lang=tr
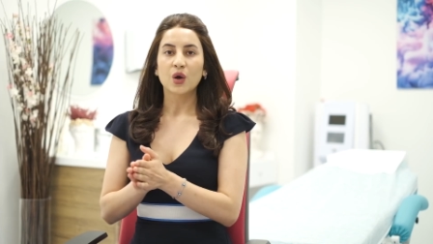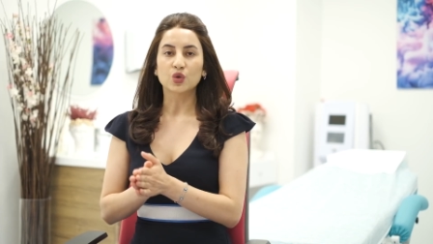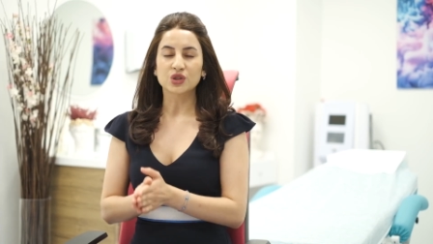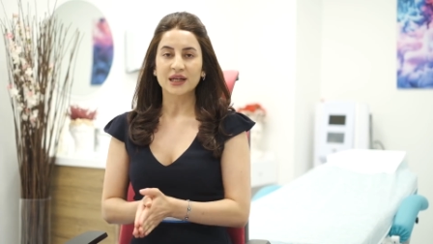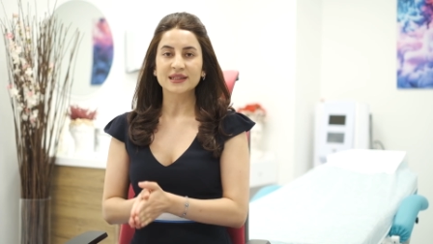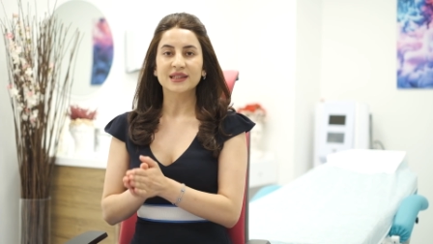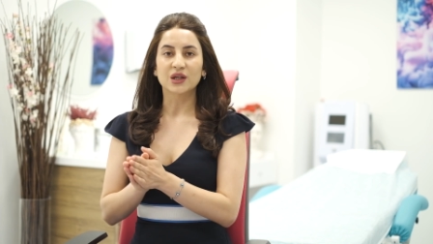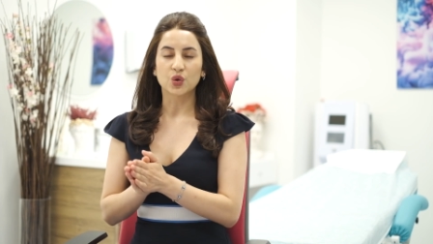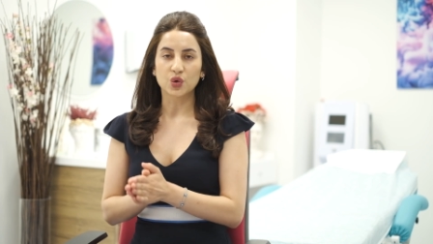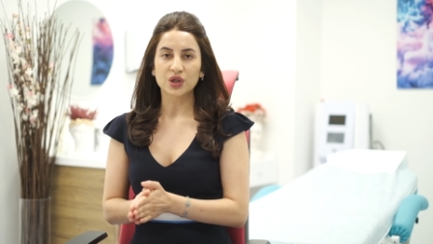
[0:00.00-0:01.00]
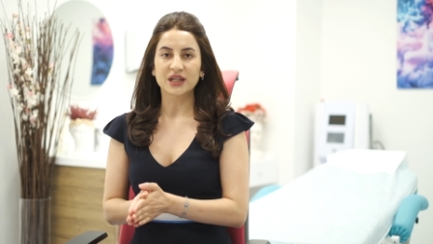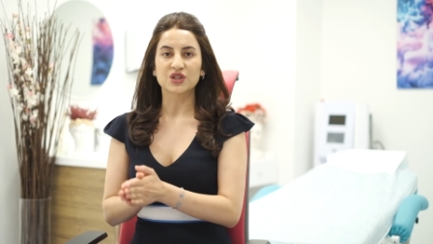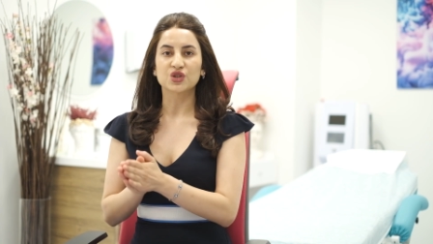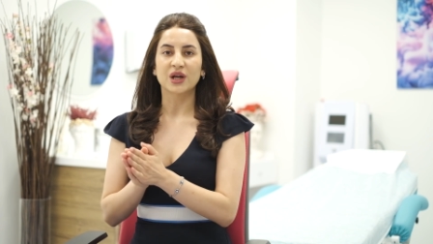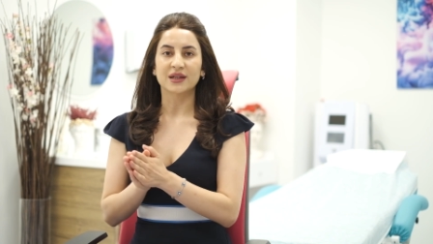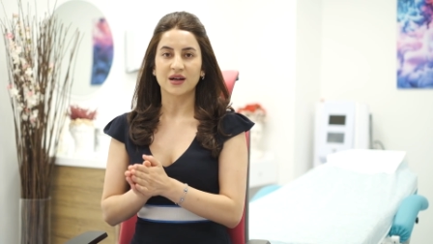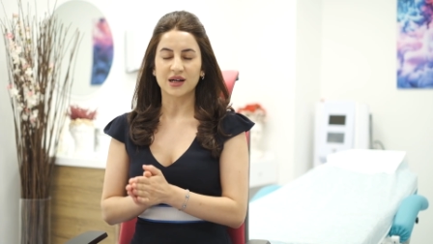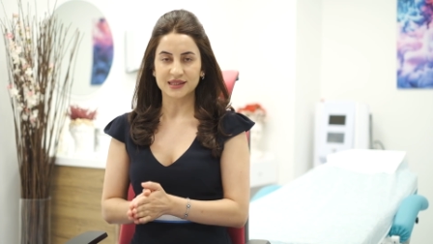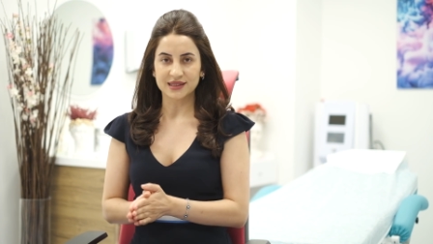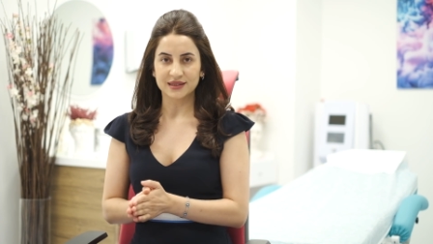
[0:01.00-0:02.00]
özellikle korona geçiren
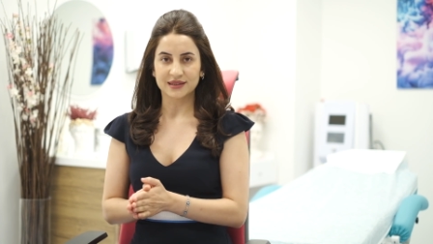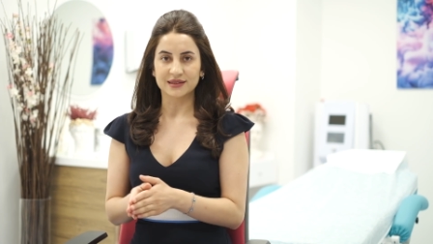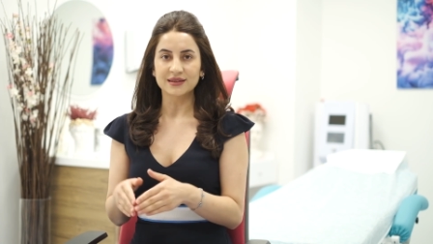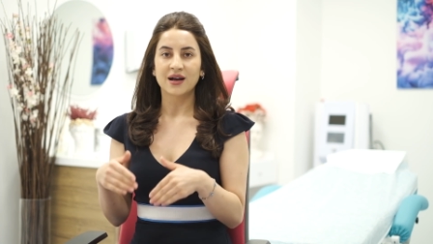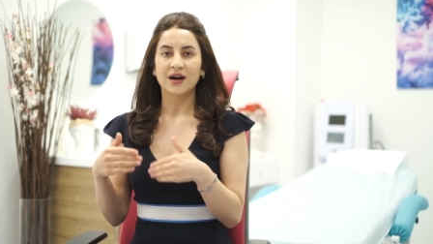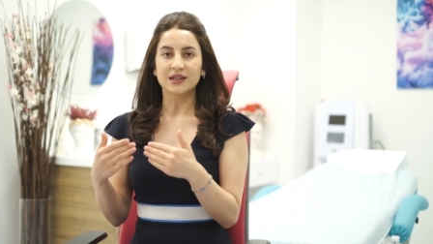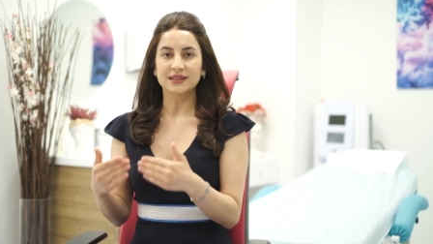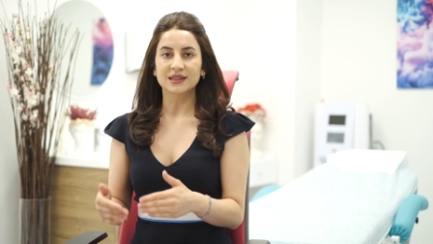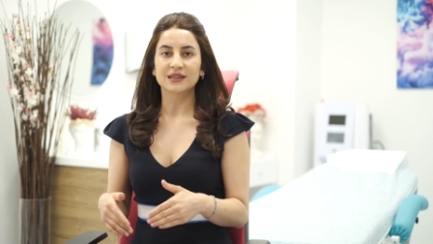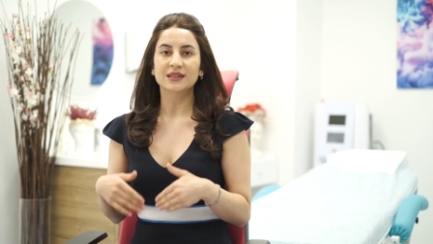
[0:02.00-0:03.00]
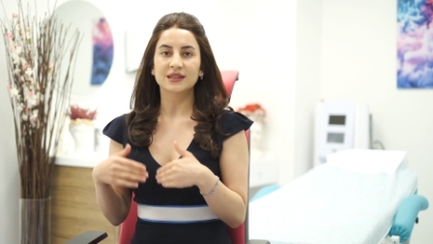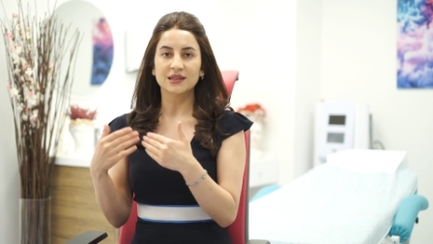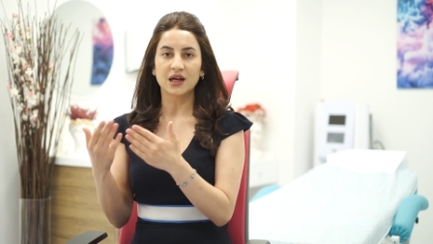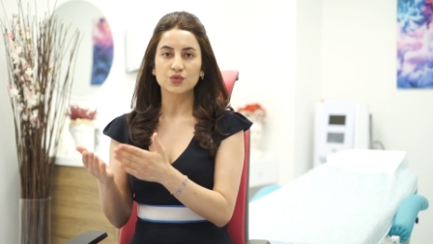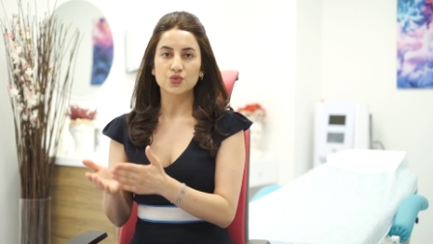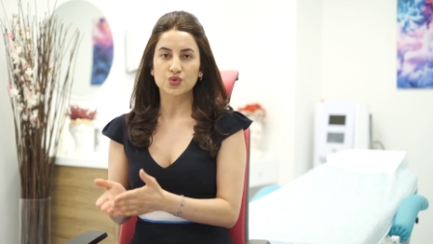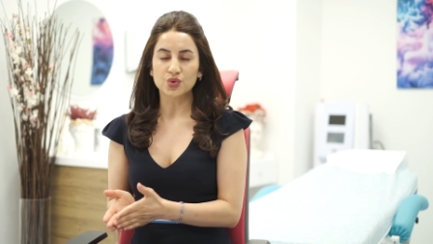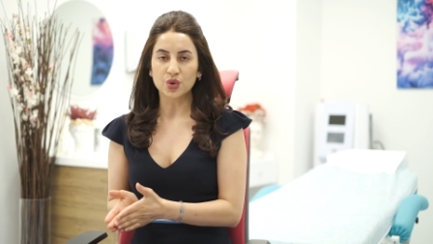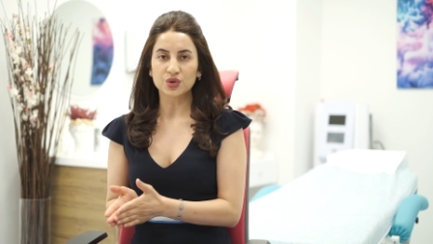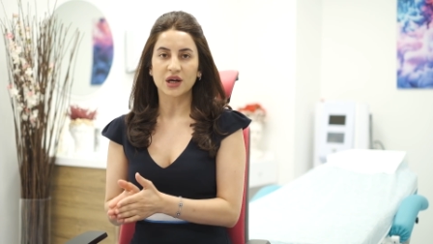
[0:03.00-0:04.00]
hastaların hastalıklarından
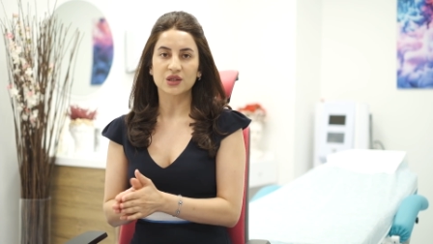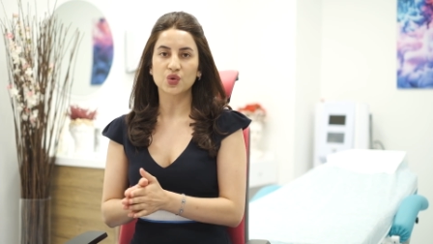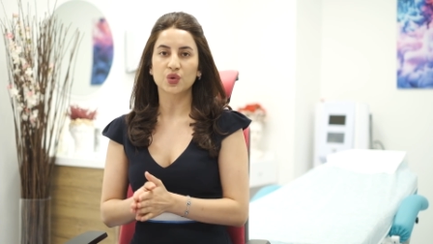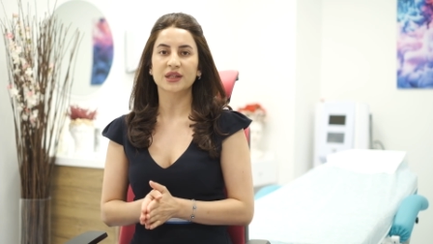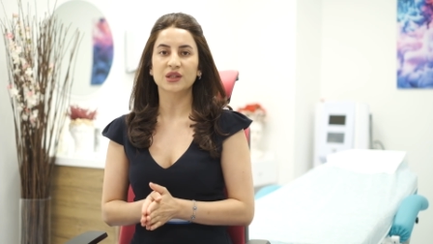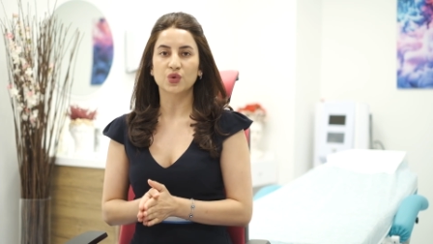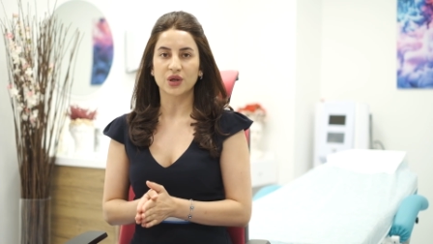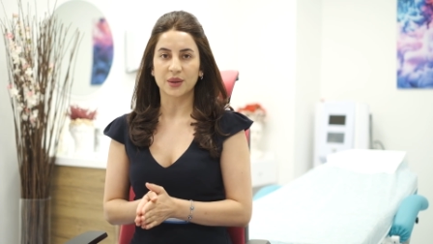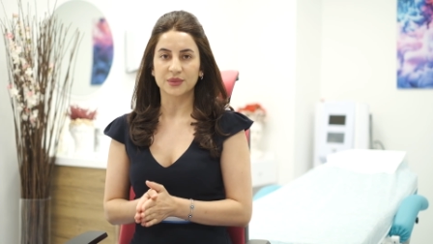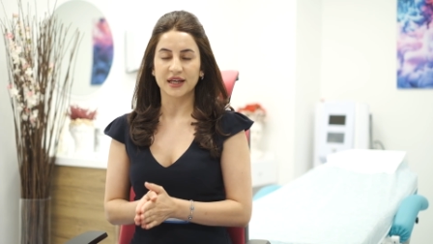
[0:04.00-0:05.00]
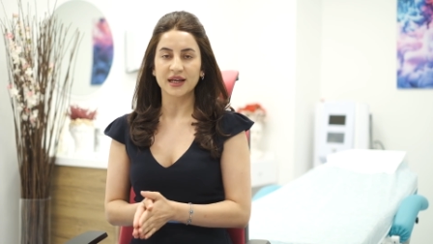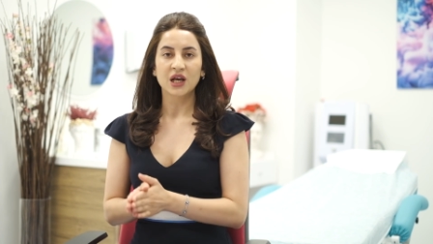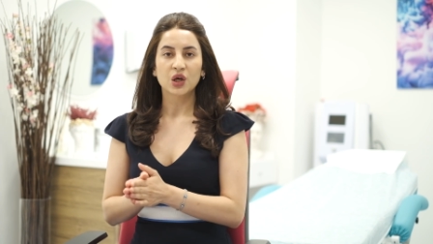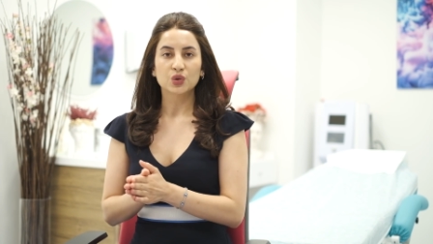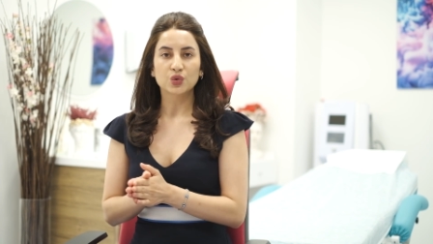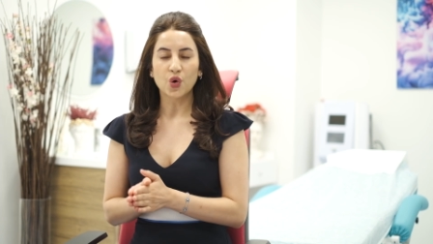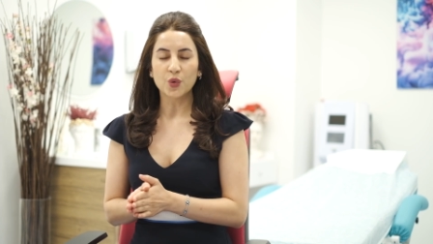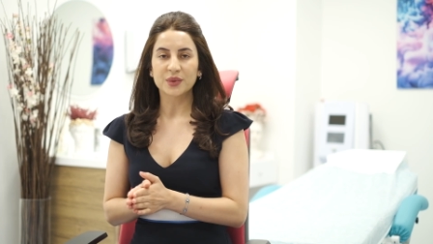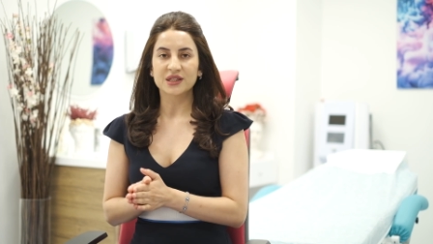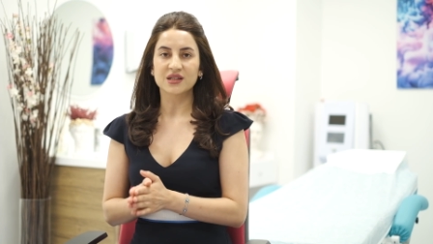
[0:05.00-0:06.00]
3-4 ay sonraki dönemde
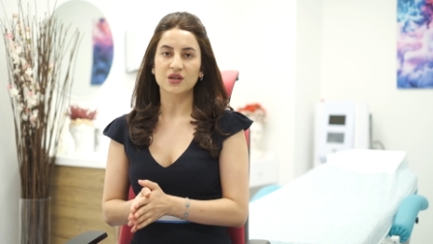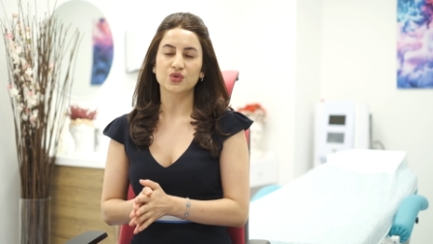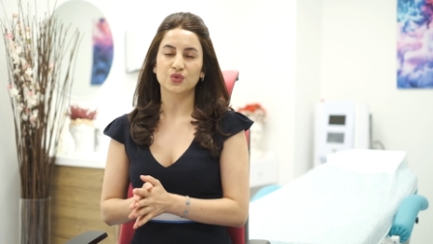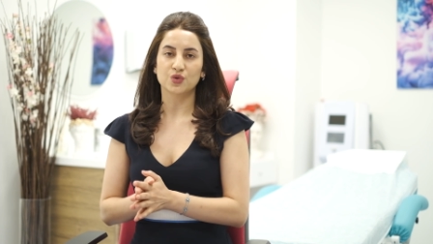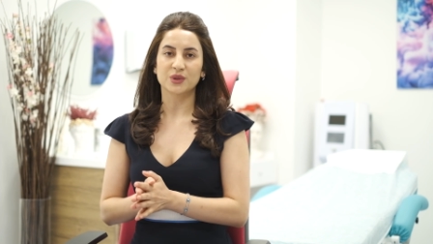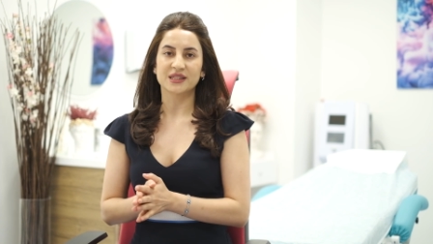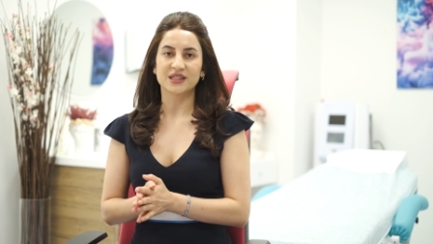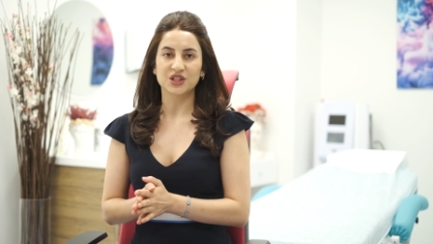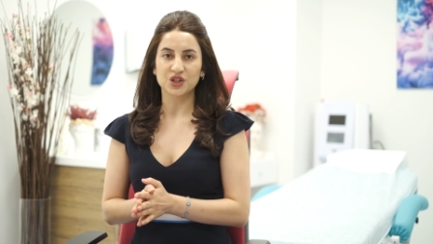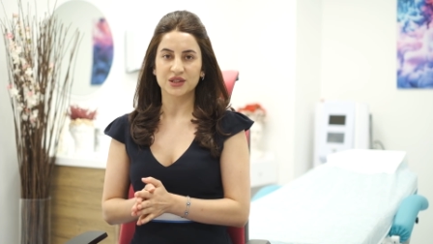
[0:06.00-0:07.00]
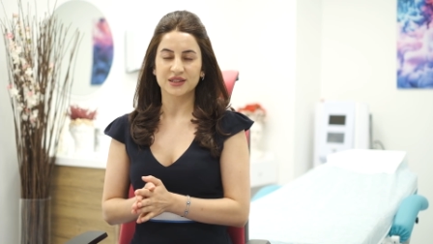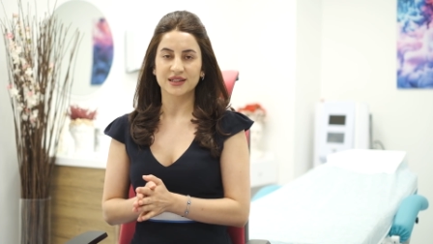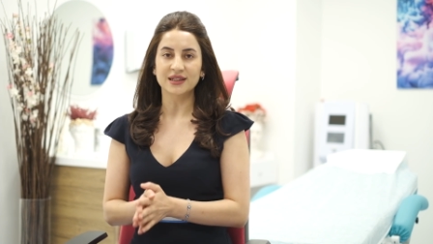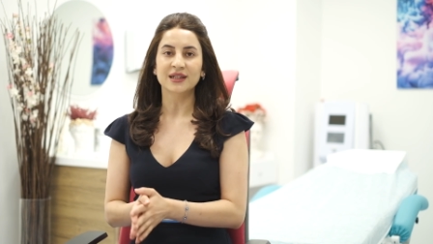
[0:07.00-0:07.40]
yoğun bir saç dökülmesi yaşadığı